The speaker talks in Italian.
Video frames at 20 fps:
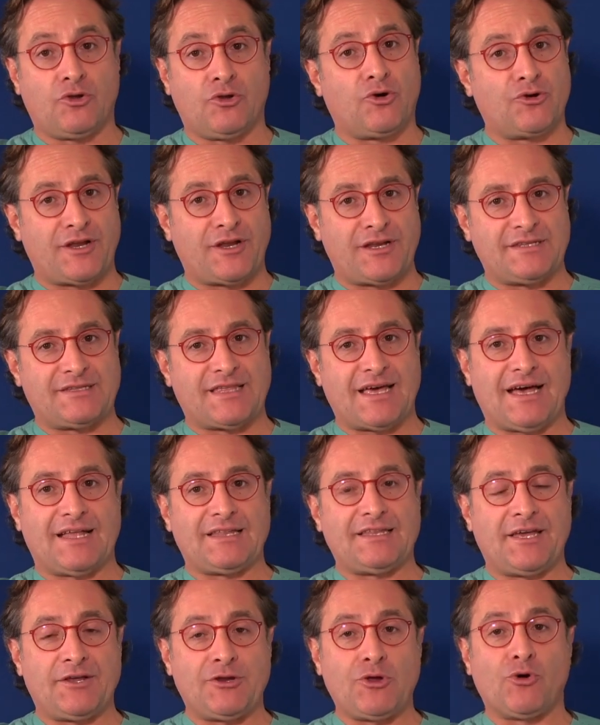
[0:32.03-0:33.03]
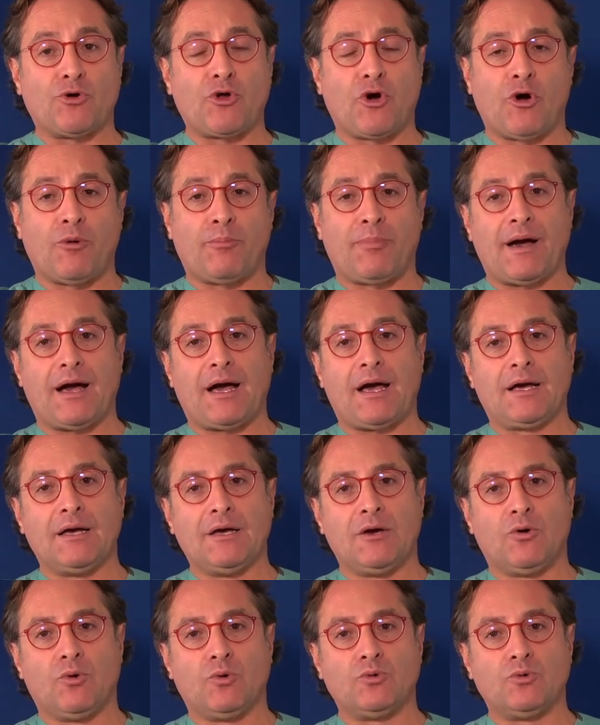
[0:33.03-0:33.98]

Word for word: non in Italia, in Europa